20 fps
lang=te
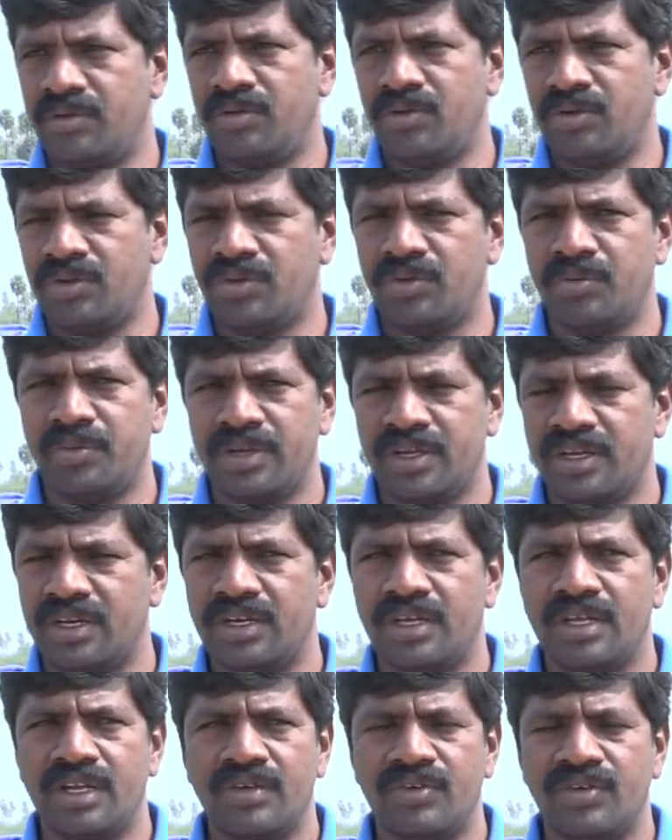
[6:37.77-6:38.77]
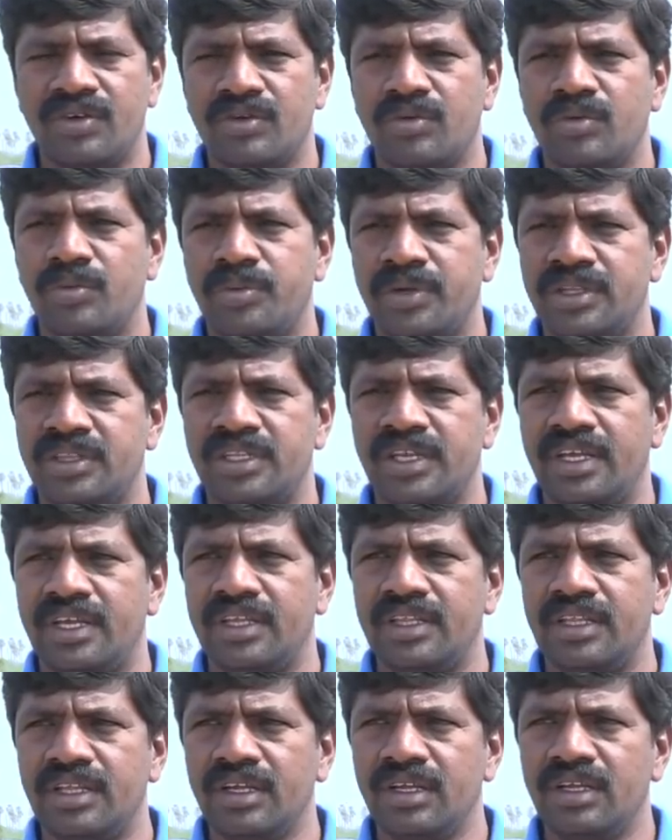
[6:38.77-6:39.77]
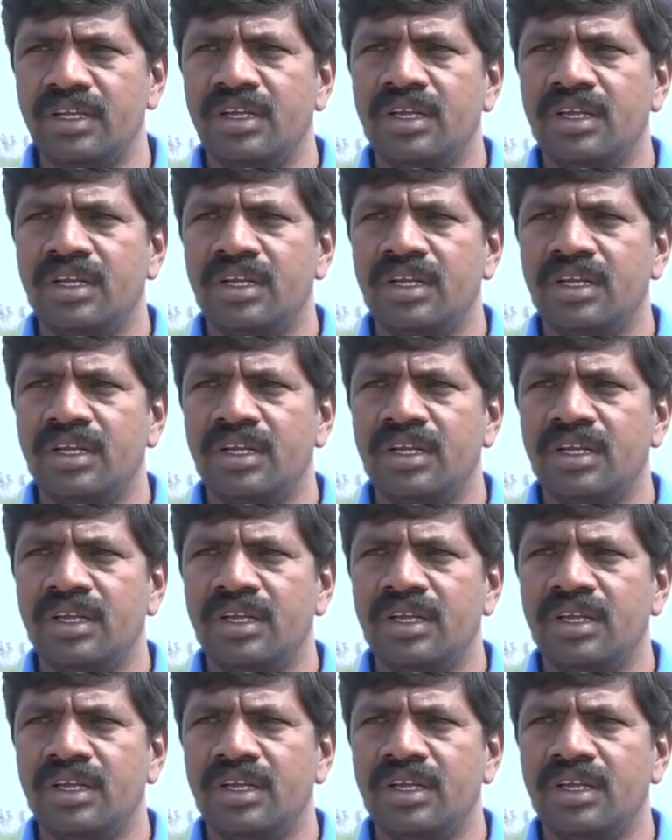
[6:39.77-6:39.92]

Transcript: నూట తొంభై క్వింటాల వరకు పత్తి అయింది